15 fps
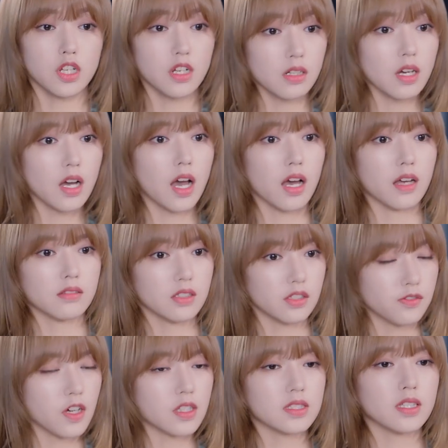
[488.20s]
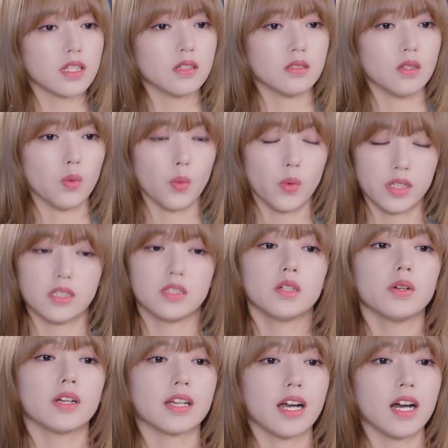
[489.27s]
成哥，你放心，我一定
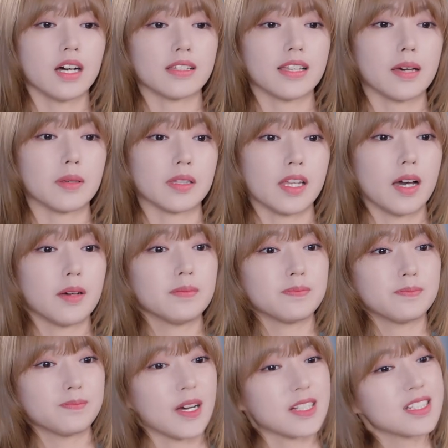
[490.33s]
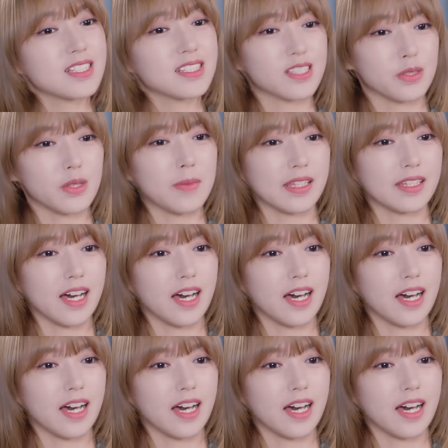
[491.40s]
会考好大饼的，保证你子孙满